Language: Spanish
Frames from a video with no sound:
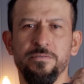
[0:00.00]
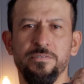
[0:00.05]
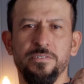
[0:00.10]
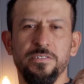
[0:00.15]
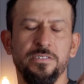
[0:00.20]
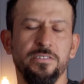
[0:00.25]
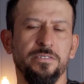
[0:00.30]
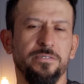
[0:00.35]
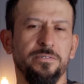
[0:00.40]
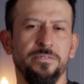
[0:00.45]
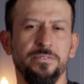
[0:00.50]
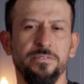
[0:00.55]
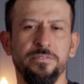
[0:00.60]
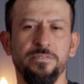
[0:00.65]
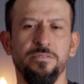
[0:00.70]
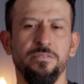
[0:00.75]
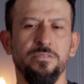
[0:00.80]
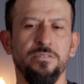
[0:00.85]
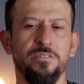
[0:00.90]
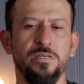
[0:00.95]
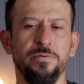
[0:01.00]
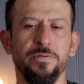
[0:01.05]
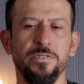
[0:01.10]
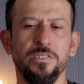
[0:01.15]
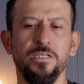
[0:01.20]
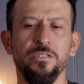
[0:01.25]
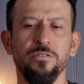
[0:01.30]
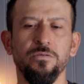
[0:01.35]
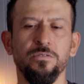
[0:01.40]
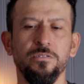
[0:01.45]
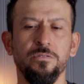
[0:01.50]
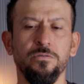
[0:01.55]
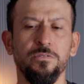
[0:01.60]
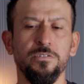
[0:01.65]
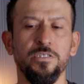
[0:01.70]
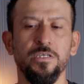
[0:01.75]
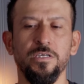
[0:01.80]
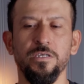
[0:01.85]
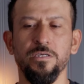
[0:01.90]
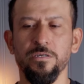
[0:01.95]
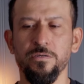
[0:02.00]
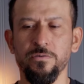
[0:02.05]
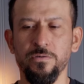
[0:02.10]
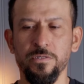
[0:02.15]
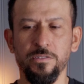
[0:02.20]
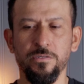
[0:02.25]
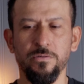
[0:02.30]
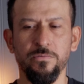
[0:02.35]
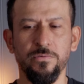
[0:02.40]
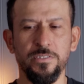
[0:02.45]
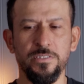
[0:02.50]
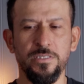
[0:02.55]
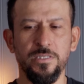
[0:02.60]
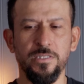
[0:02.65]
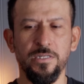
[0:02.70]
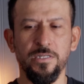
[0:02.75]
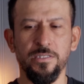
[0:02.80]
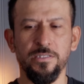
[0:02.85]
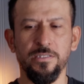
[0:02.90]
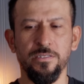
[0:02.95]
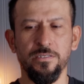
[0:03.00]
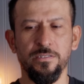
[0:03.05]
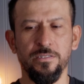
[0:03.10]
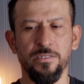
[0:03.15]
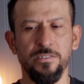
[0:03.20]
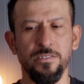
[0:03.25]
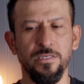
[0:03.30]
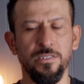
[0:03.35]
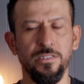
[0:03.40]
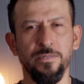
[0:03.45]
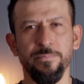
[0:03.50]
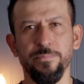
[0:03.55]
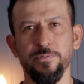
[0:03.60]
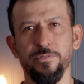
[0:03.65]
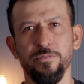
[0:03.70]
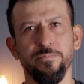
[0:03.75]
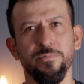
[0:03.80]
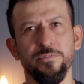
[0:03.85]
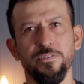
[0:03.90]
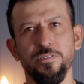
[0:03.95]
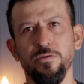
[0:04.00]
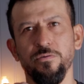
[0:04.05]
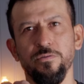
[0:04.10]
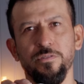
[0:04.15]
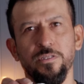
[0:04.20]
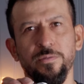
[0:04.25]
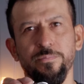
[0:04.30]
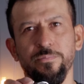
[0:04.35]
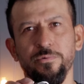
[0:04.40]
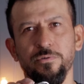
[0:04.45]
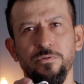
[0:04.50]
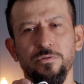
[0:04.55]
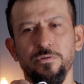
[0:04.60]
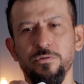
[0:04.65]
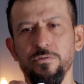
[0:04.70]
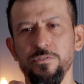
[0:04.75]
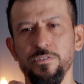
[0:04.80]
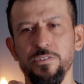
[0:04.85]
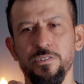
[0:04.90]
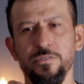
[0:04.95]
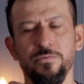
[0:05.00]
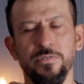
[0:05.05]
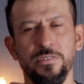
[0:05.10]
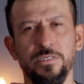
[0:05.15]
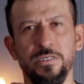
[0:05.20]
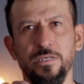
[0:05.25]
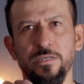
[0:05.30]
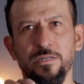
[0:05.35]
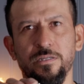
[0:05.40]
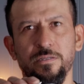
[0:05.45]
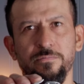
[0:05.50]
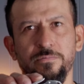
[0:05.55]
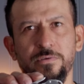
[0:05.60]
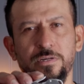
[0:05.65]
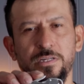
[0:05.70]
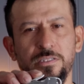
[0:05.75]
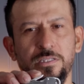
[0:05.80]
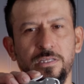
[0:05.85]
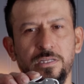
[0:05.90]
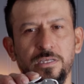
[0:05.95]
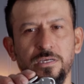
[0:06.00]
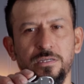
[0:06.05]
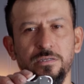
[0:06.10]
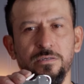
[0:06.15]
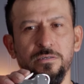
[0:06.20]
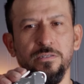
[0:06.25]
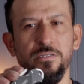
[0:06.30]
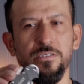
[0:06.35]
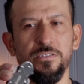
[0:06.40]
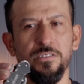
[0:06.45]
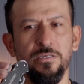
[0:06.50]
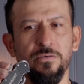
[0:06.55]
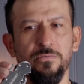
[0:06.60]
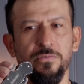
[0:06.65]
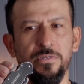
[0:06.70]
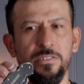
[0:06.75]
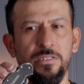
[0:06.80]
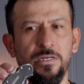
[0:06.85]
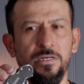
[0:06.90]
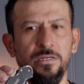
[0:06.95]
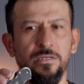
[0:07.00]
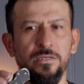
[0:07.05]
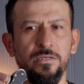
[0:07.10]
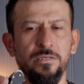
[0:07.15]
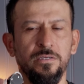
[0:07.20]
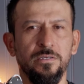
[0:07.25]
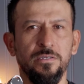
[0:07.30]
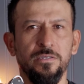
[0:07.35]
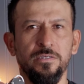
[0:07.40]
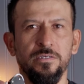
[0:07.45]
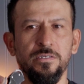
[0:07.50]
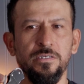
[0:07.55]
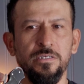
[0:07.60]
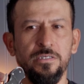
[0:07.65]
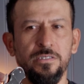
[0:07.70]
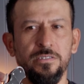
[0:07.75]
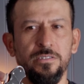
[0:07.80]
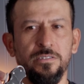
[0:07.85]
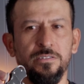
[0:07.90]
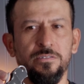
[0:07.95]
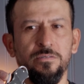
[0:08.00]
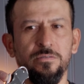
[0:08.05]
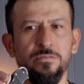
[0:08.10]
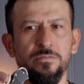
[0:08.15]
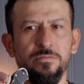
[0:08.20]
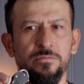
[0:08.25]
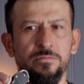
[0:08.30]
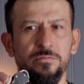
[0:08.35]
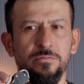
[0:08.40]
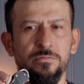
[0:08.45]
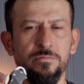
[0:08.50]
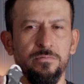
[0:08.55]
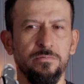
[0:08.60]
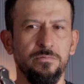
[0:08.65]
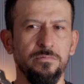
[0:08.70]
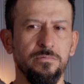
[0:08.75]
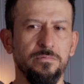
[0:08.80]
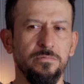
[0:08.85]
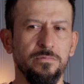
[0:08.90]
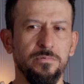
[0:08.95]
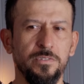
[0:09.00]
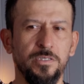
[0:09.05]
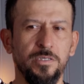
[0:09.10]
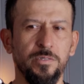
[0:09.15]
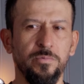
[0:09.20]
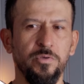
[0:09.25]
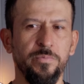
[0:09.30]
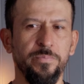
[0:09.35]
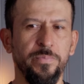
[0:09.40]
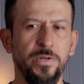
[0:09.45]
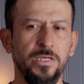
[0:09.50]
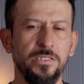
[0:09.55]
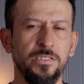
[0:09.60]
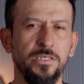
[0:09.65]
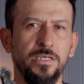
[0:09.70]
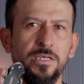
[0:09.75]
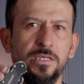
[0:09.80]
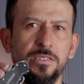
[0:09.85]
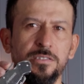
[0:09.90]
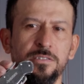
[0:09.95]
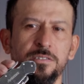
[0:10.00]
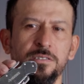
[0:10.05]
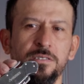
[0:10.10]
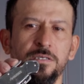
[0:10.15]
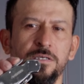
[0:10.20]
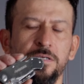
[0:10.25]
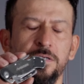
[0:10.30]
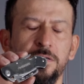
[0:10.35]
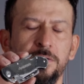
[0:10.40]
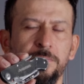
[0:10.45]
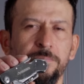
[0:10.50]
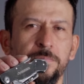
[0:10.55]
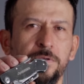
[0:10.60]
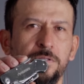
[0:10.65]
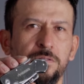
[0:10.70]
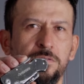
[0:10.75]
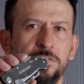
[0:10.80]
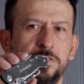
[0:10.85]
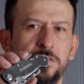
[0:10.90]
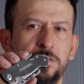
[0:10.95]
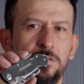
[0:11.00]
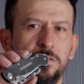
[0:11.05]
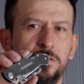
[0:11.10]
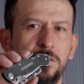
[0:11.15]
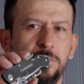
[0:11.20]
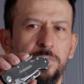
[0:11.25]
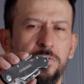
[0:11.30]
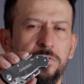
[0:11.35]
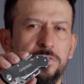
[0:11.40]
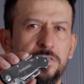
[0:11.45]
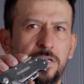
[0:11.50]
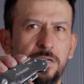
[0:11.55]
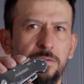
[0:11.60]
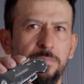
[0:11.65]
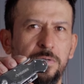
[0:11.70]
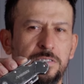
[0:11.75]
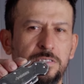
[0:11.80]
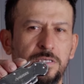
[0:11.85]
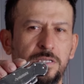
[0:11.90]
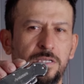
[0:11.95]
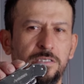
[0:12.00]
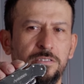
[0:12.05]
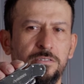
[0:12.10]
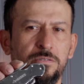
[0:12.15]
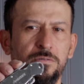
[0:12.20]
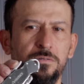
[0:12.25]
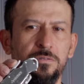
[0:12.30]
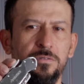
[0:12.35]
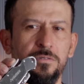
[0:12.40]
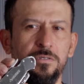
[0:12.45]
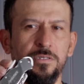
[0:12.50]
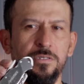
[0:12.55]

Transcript: Eh, la verdad no, no sé cuánto cuesta en la, tienda, pero pues en Home Depot, en Lowe's, en cualquier ferretería las encuentran. son muy prácticas. Y entonces lo que vamos a usar va a ser esto.